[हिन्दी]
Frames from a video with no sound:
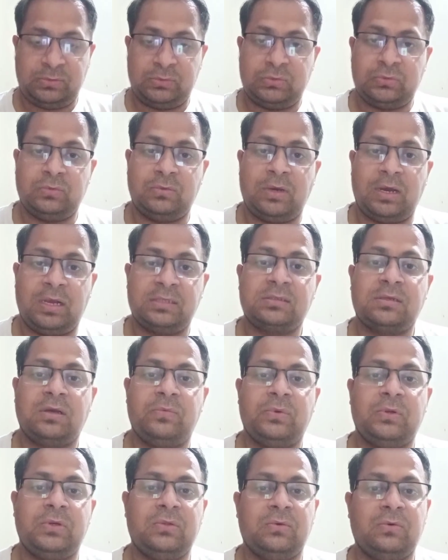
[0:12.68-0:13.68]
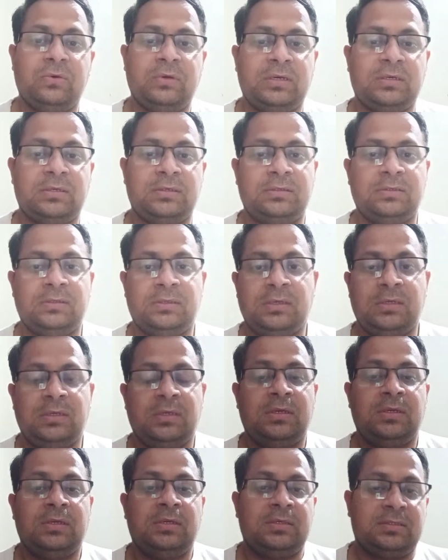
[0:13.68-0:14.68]
दोस्तों आज का वीडियो एक
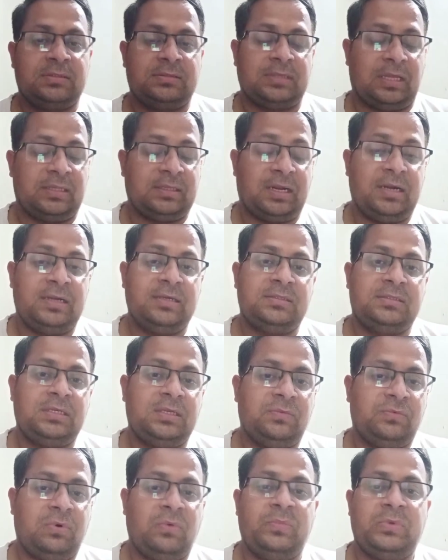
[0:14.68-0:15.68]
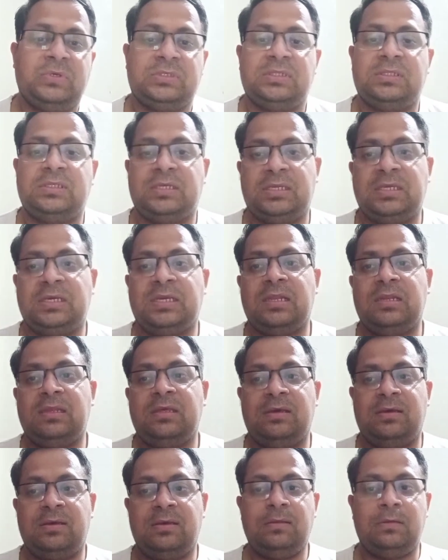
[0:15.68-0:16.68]
साधारण सी इन्फॉर्मेशन देने के
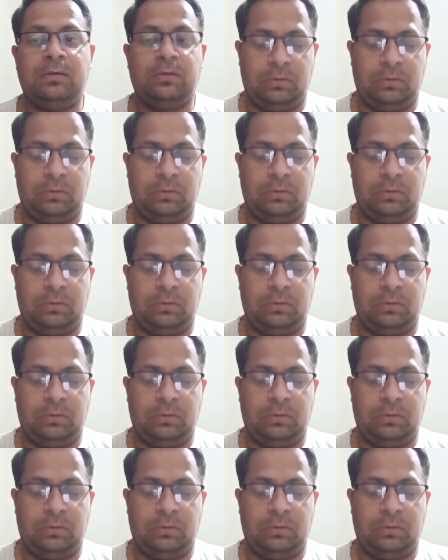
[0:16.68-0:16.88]
लिए है